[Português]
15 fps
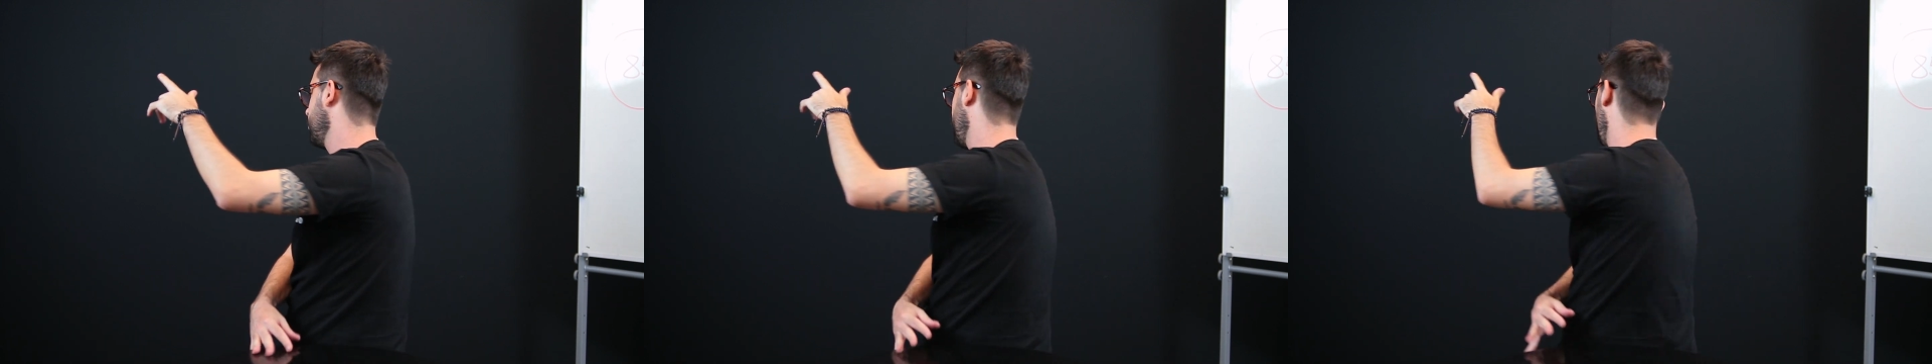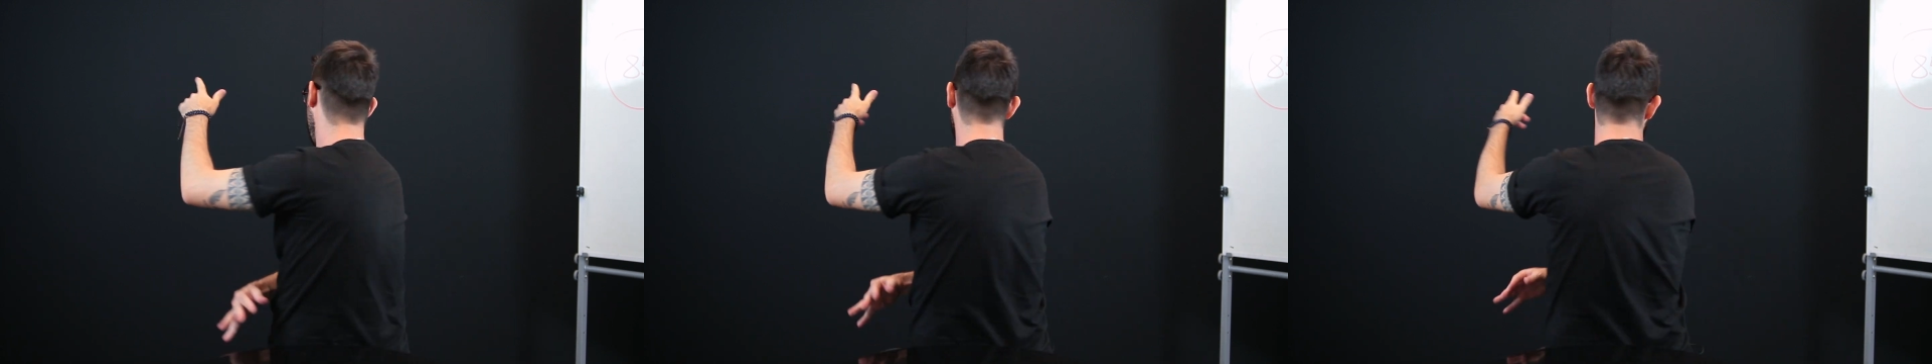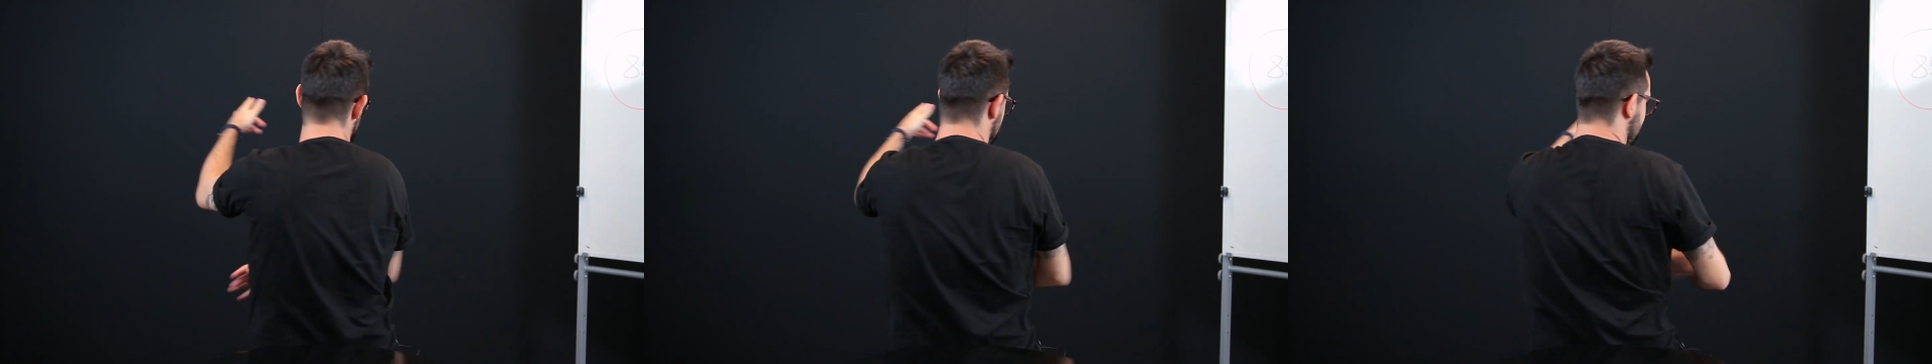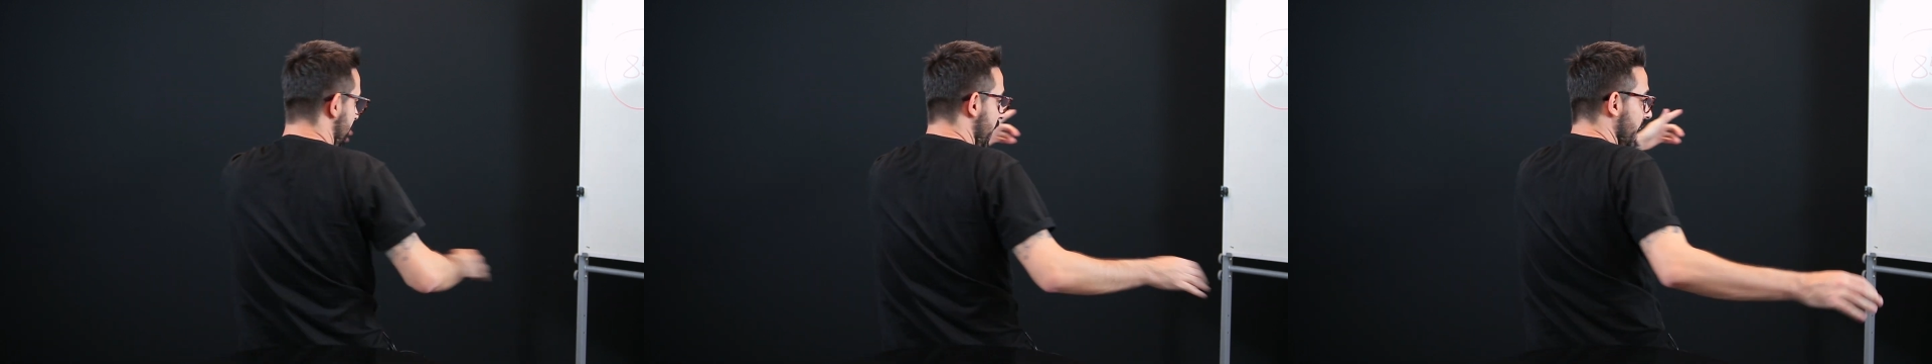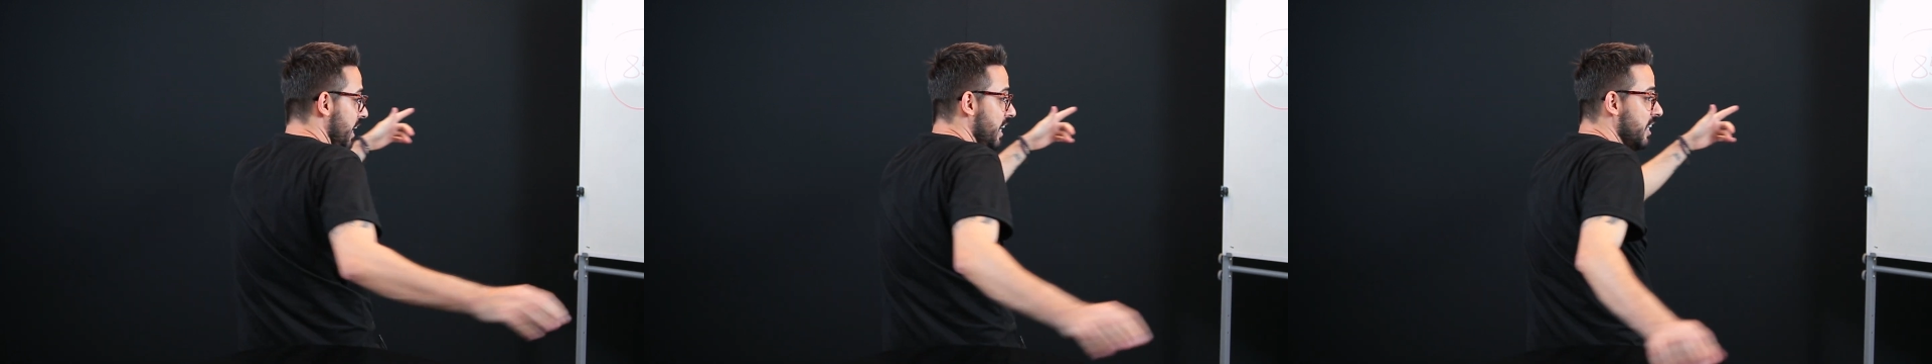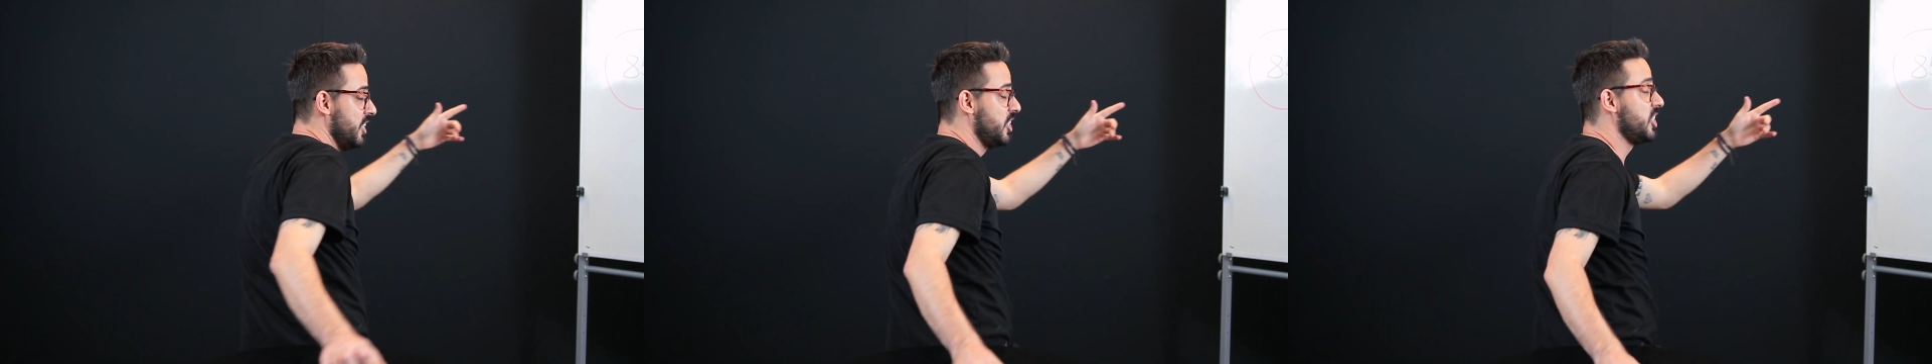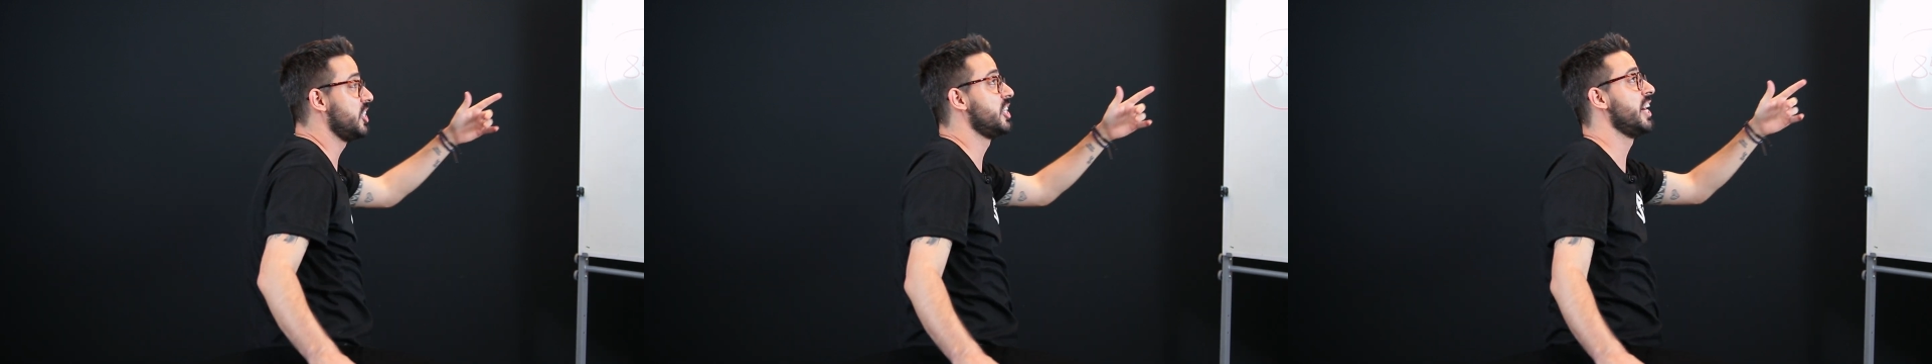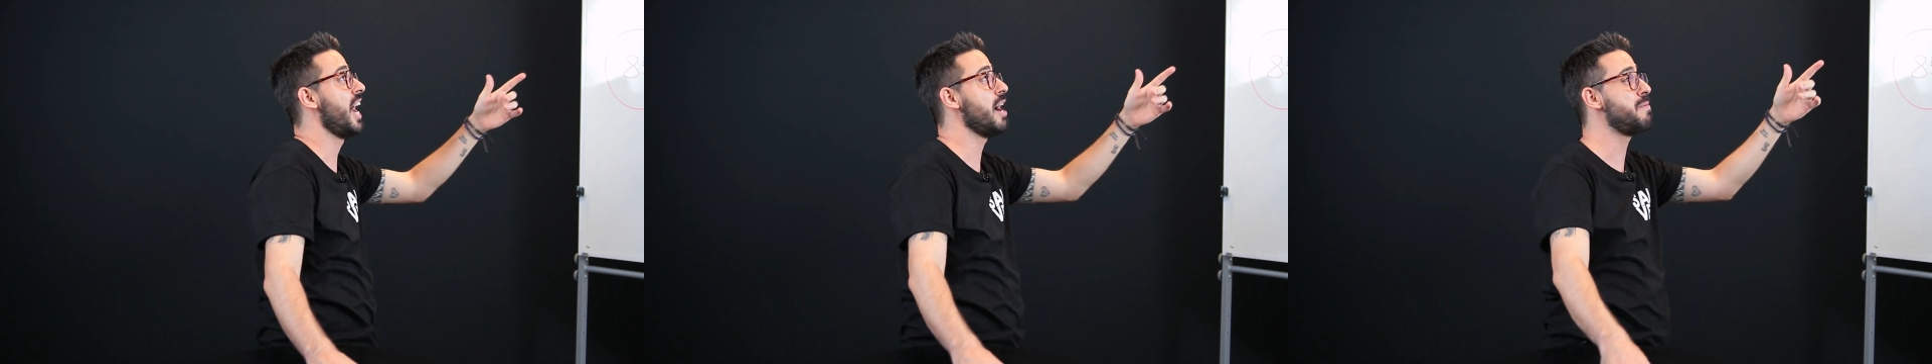Coloca aí,
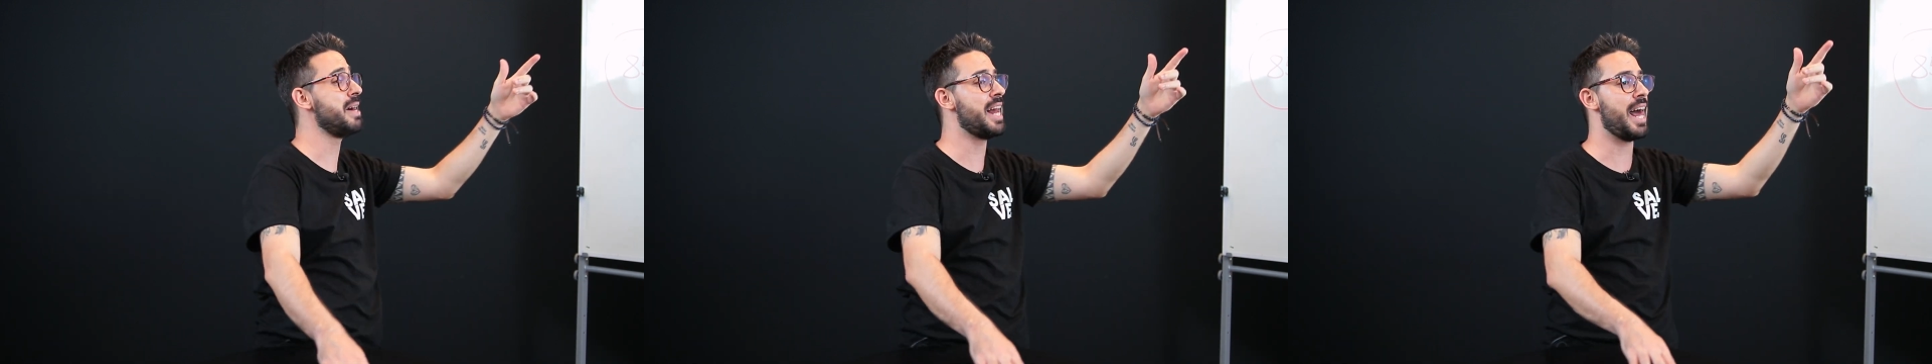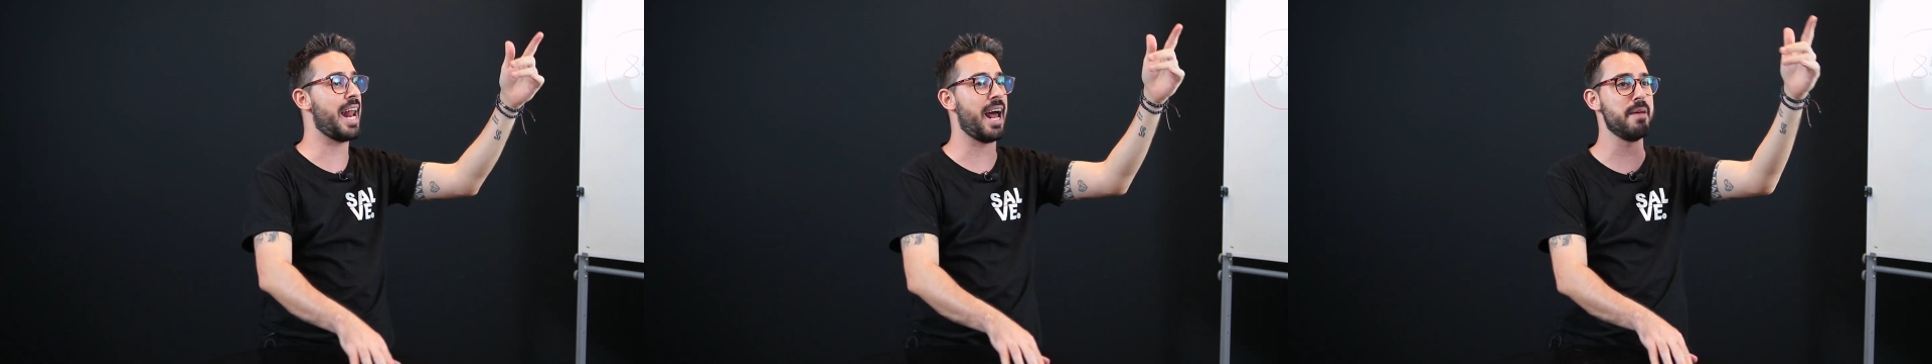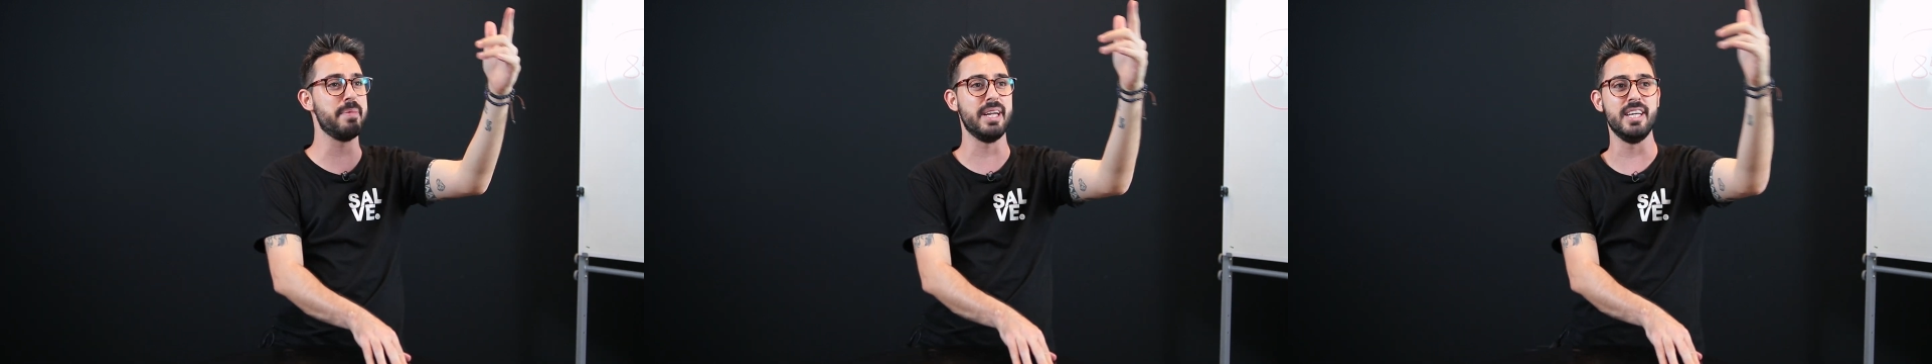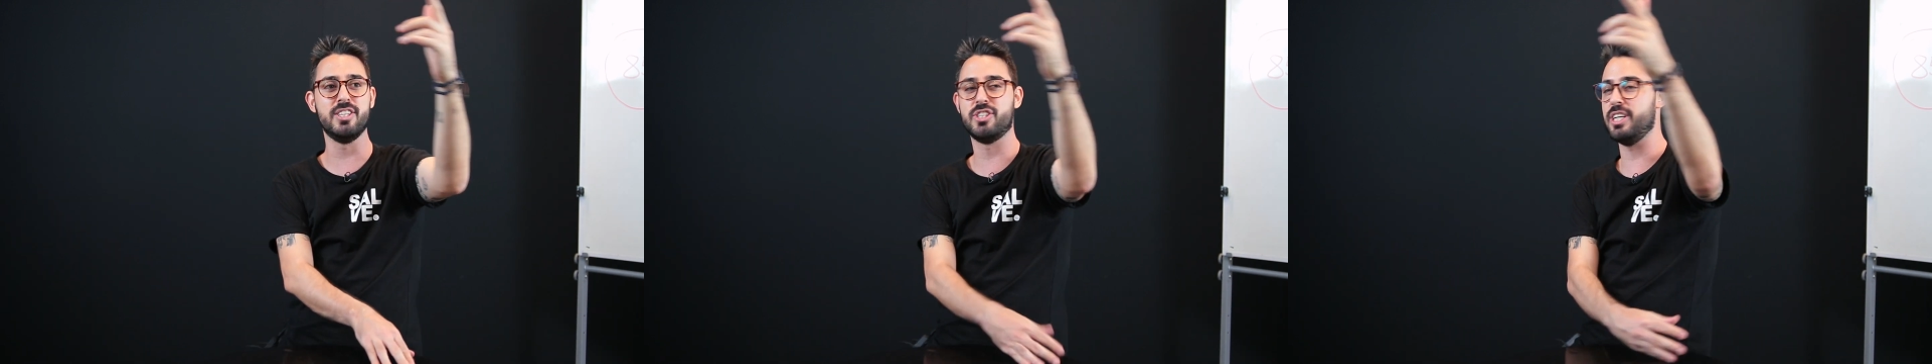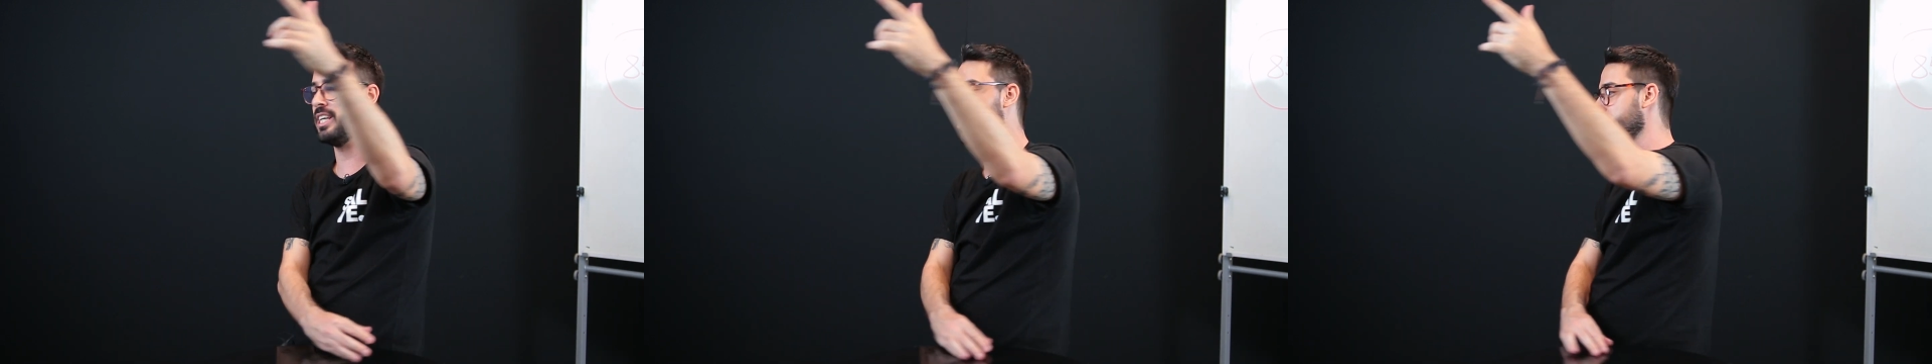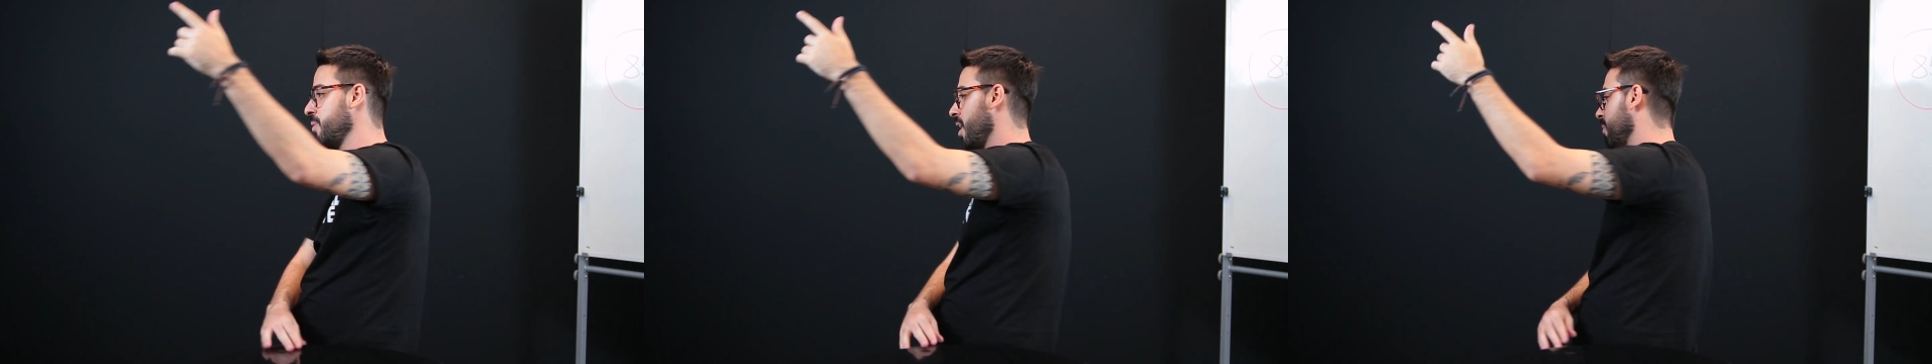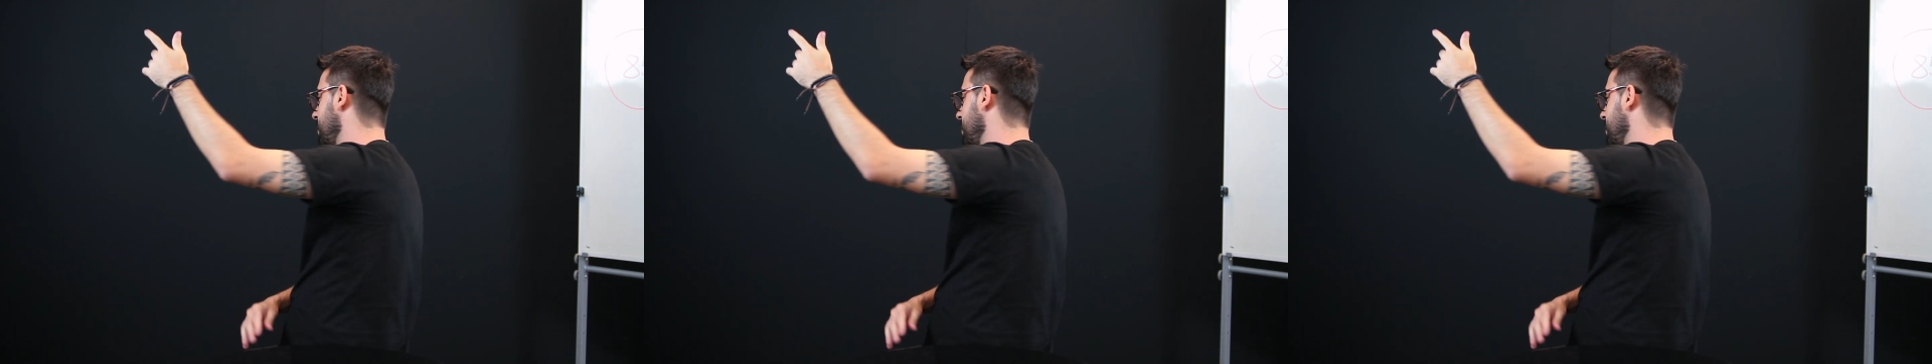chama lá na Mirintite, meu